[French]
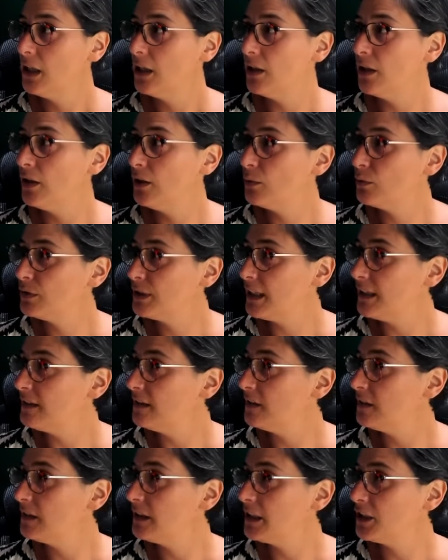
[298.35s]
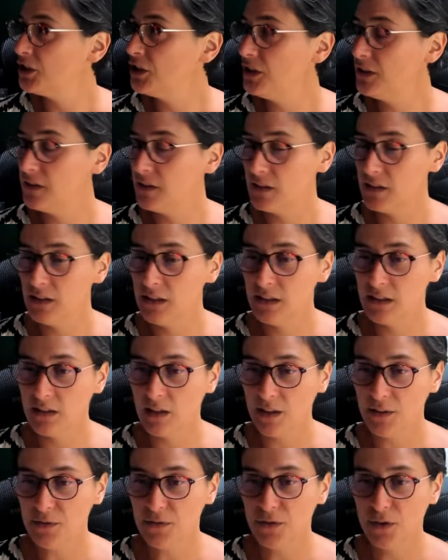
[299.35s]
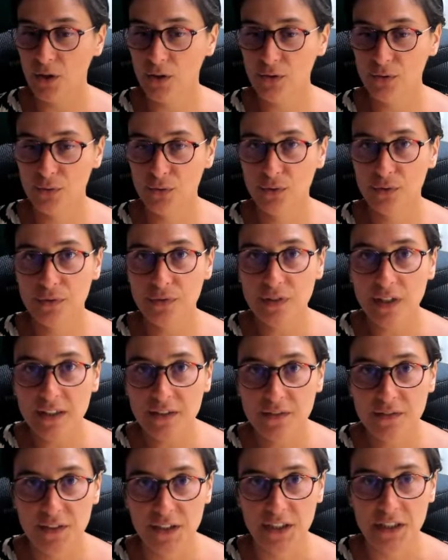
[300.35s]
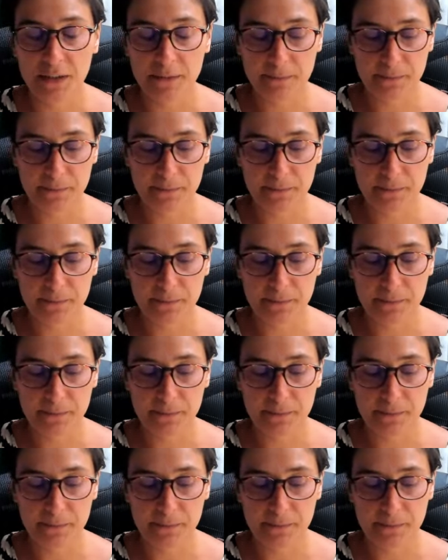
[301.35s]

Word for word: Euh, on a des énergies ici très fortes de fin de vie.